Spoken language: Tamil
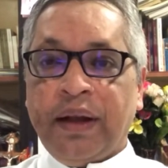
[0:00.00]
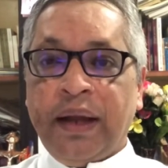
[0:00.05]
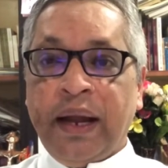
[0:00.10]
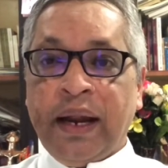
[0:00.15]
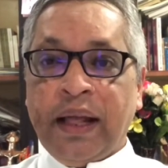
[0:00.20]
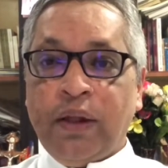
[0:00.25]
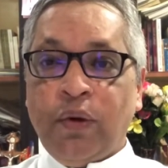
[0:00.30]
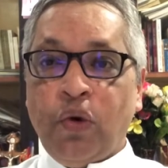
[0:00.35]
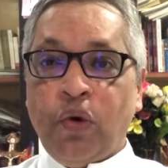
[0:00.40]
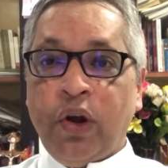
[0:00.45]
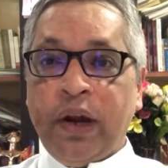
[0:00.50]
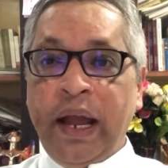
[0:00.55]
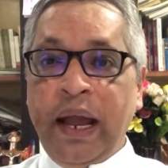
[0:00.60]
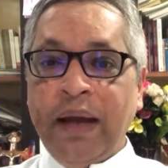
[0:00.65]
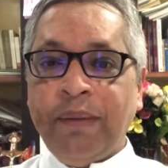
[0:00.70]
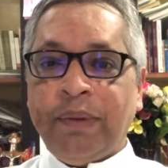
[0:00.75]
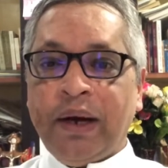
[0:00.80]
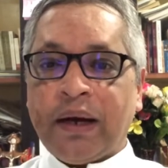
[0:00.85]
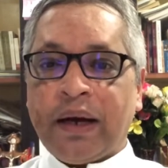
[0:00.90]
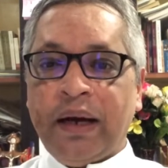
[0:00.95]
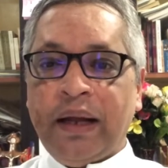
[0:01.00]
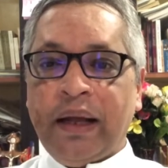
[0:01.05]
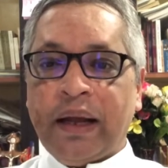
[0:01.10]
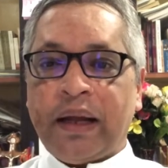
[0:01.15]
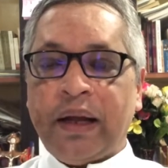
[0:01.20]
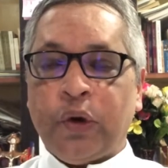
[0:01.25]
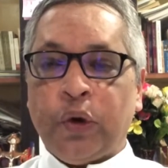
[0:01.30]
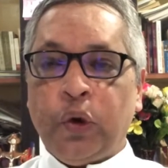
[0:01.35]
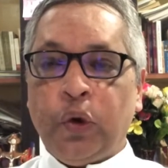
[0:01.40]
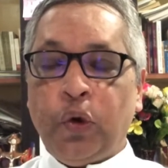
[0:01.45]
எனது ஒரே
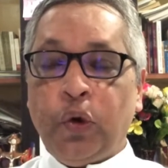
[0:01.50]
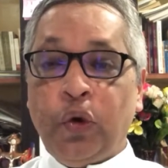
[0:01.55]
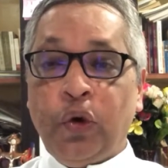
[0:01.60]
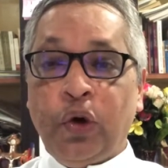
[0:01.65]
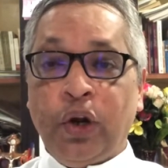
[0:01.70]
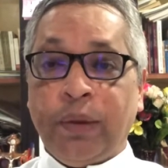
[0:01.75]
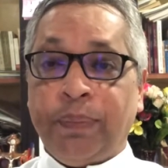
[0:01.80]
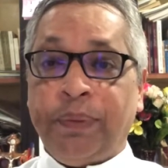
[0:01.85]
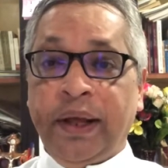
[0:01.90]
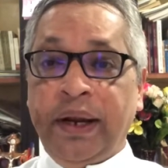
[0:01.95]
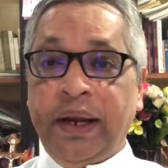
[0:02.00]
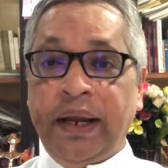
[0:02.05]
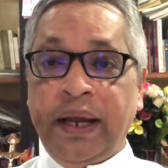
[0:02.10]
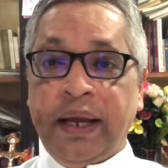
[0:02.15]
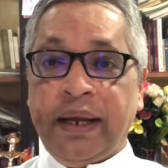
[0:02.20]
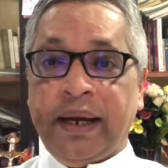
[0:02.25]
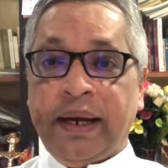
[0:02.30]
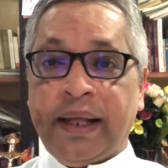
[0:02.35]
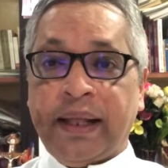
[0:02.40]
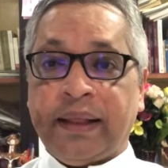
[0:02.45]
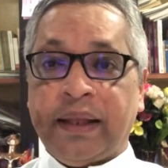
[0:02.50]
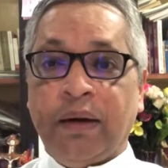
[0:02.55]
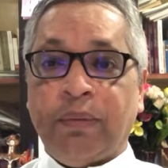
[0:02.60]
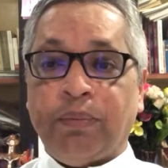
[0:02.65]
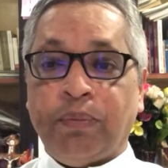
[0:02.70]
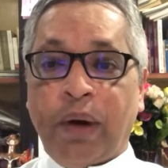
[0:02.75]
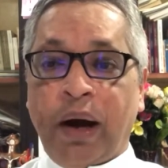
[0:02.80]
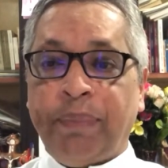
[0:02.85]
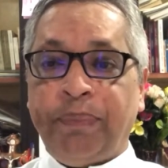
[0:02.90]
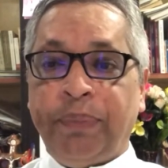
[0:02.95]
மகளுக்கு ஒரு பெரிய இடத்தில்
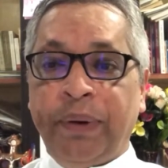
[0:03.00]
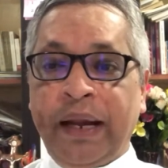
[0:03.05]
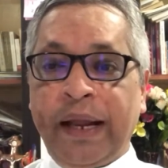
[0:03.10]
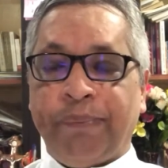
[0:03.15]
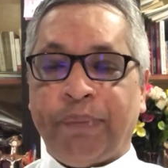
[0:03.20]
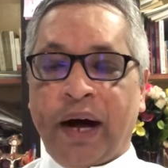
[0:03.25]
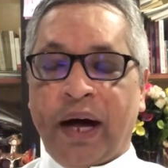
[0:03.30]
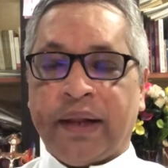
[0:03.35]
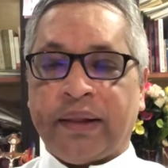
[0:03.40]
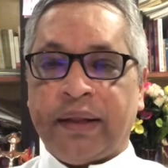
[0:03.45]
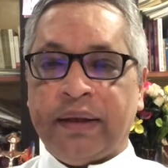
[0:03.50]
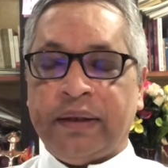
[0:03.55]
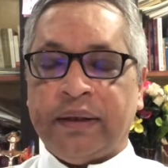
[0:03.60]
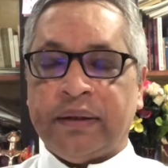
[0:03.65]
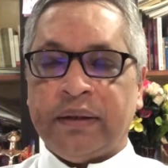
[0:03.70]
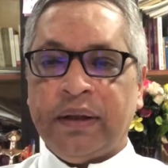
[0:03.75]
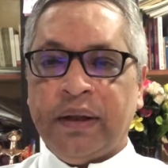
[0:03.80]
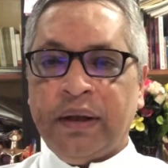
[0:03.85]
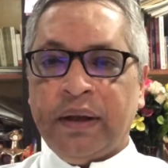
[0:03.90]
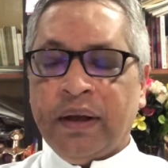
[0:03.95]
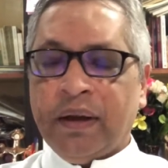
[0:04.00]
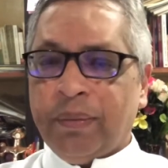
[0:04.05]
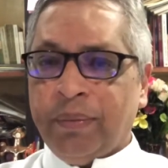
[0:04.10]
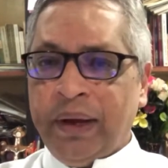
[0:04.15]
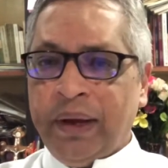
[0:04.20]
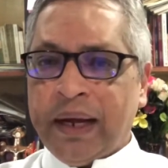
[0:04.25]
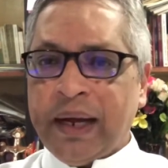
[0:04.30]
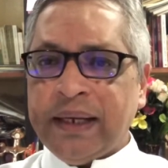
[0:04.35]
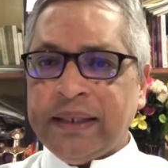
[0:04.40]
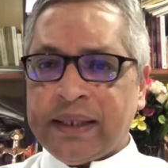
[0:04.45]
மாப்பிள்ளை பார்த்து
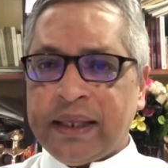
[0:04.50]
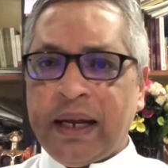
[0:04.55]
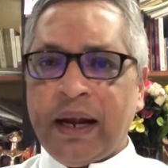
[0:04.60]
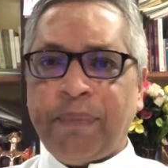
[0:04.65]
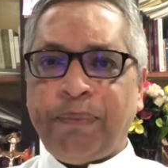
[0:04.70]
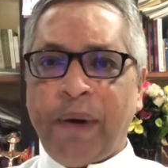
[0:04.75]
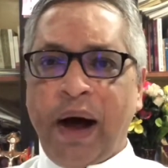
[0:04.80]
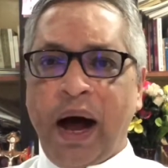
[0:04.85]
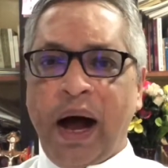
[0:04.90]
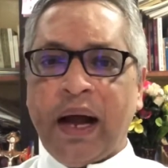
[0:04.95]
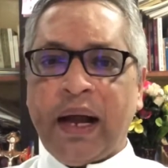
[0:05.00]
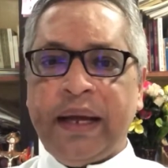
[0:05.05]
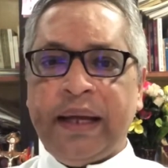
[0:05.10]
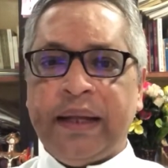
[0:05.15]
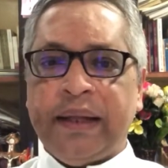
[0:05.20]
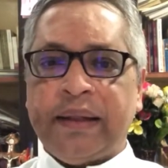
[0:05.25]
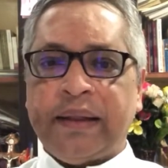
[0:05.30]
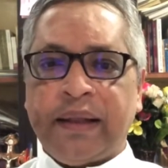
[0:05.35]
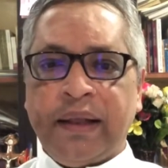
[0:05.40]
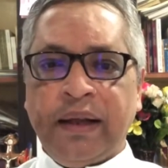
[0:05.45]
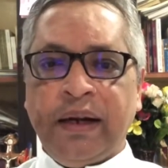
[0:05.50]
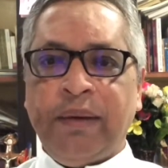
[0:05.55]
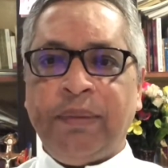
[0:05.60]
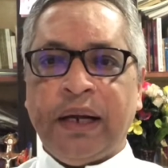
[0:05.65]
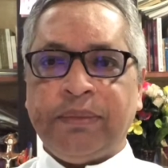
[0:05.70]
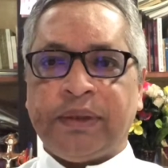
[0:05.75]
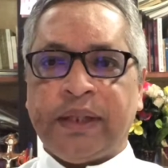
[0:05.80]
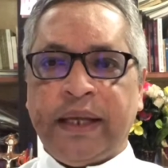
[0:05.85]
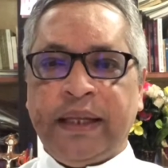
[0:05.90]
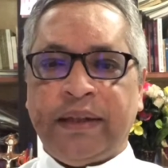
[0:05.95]
மிக சிறப்பாக
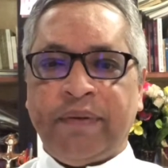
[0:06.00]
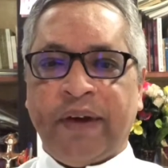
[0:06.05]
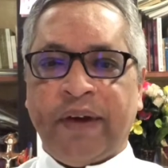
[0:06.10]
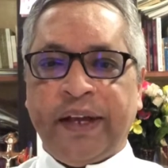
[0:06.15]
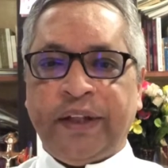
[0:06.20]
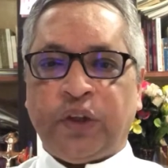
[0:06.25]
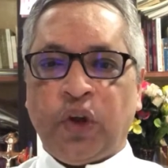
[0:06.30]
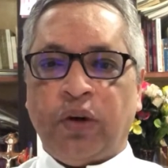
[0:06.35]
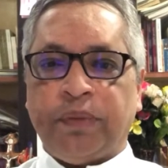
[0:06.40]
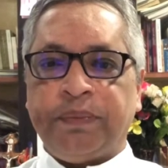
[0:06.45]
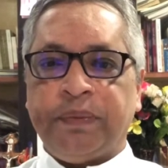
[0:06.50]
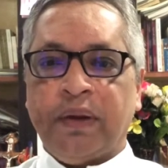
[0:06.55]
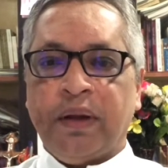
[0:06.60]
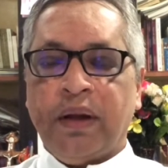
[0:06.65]
திருமணம் செய்து வைத்தோம்